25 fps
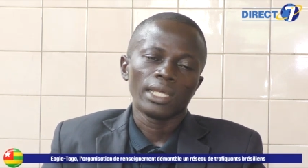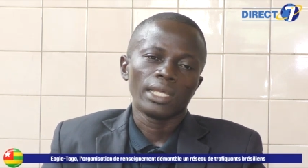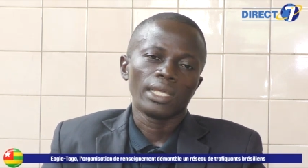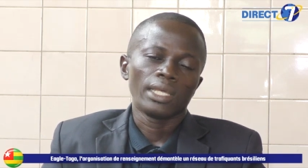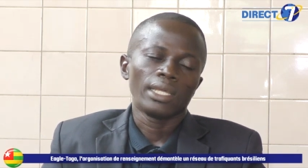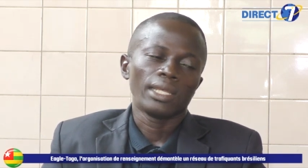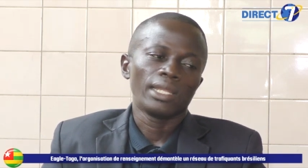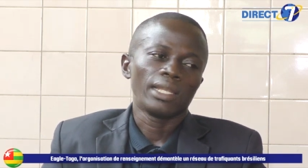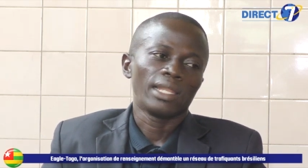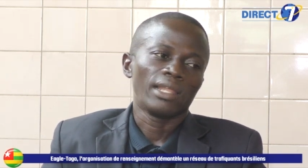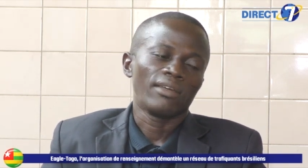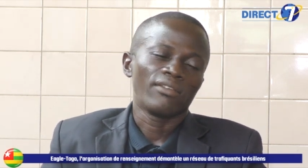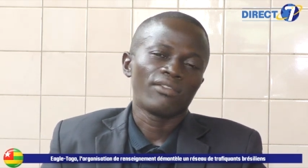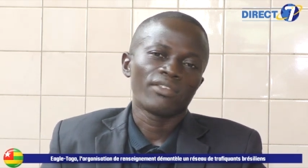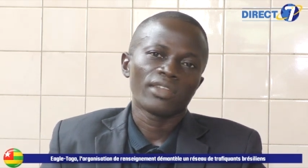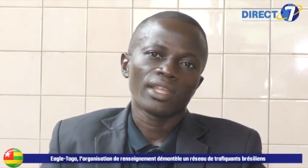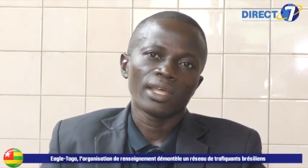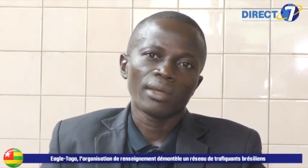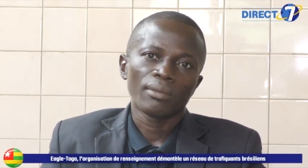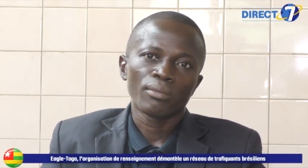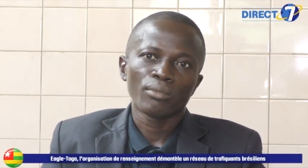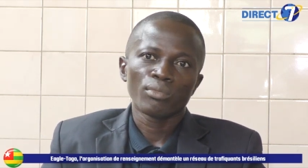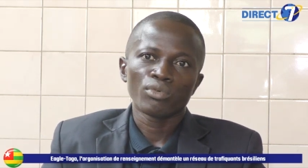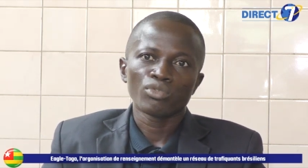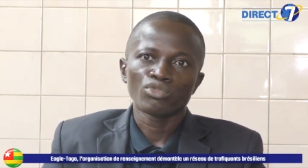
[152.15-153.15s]
et les
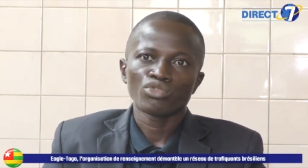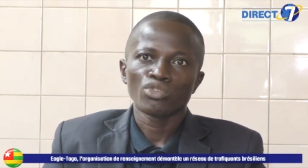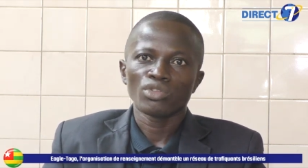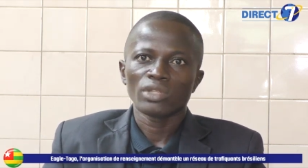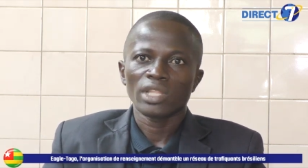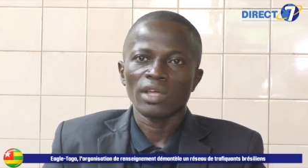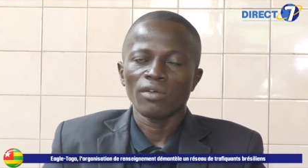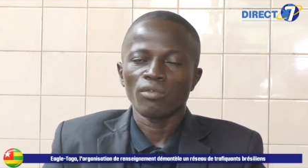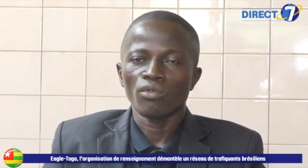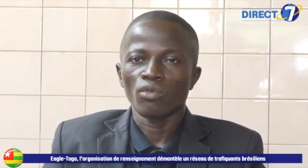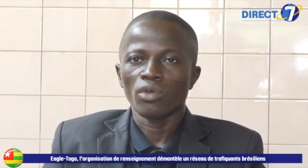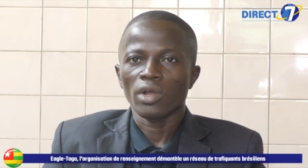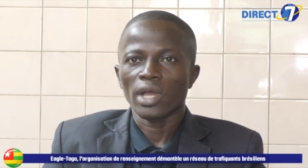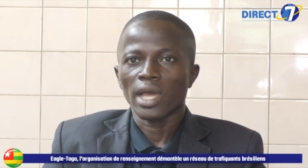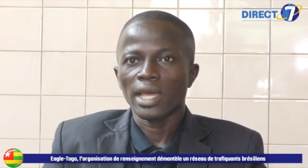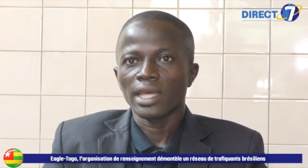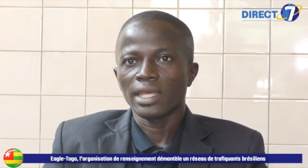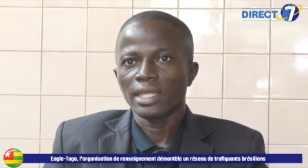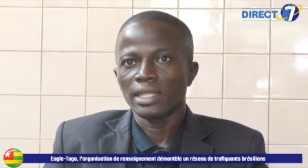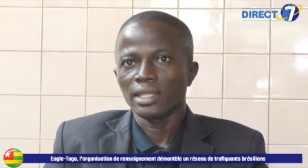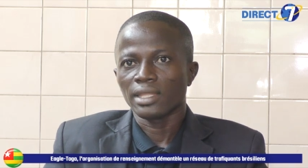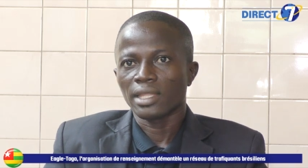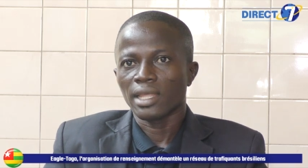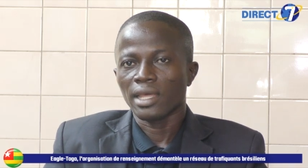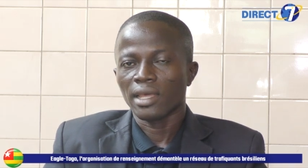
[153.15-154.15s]
frais pour cet avocat
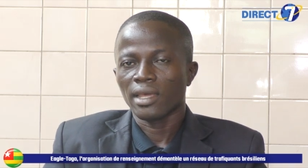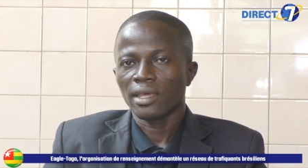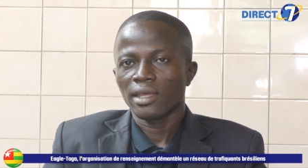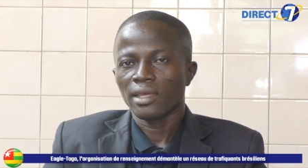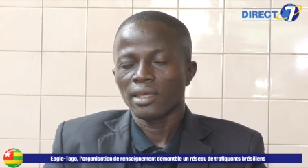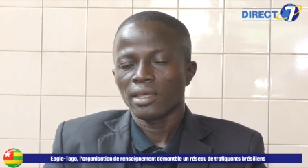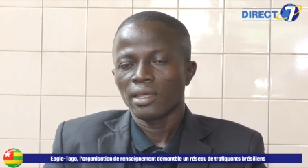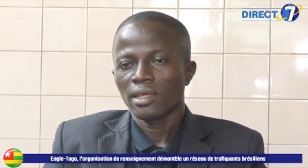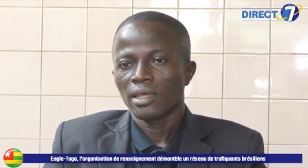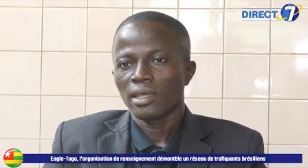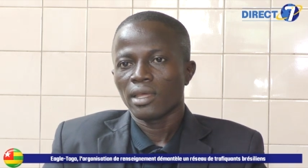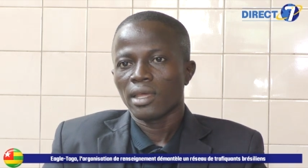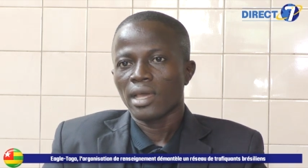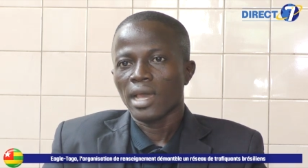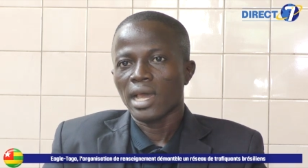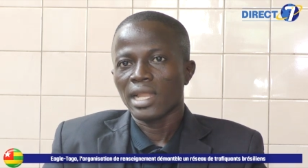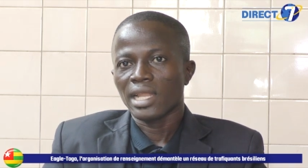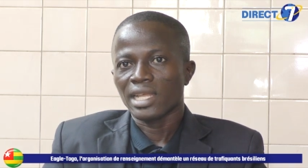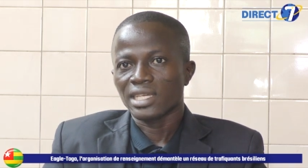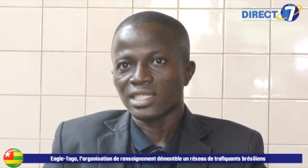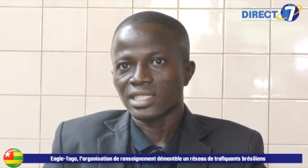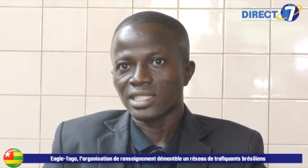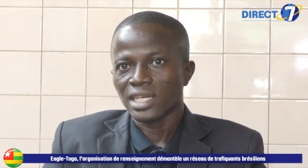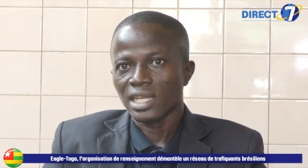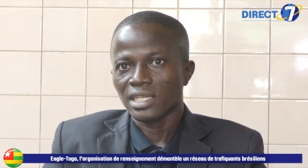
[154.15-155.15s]
étaient à
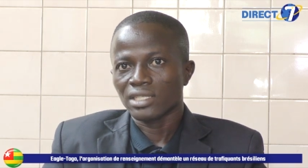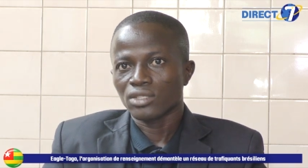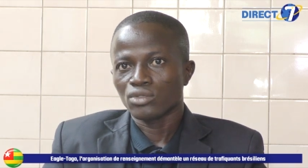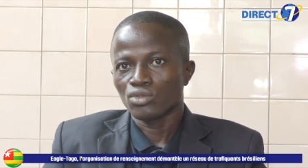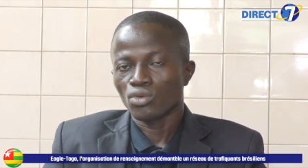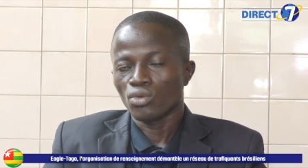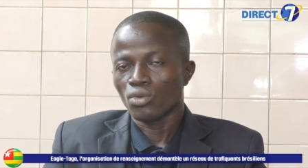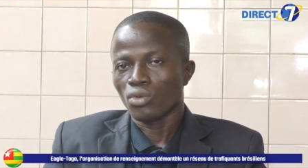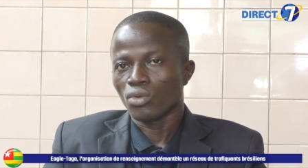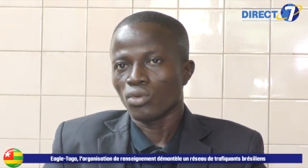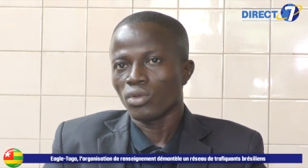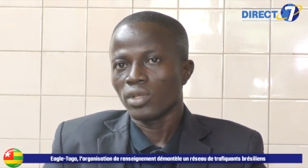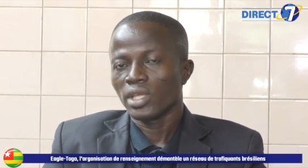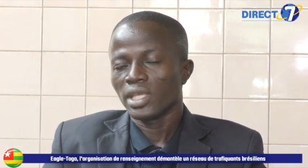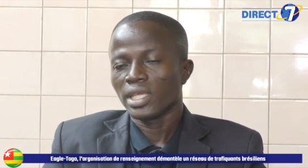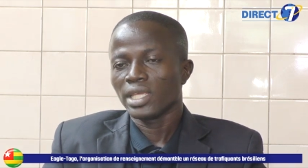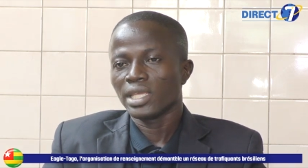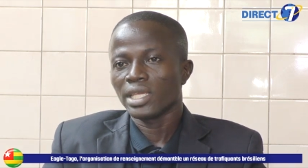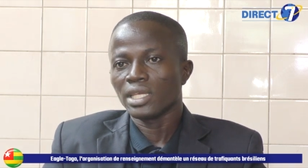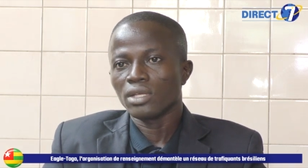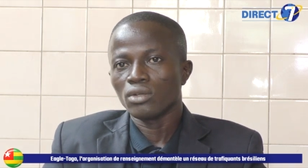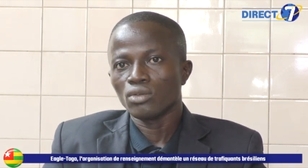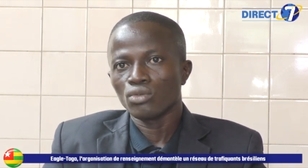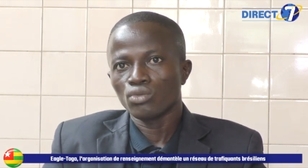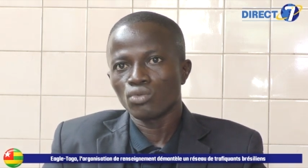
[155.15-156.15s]
la charge
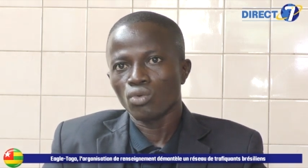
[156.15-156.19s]
de Eagle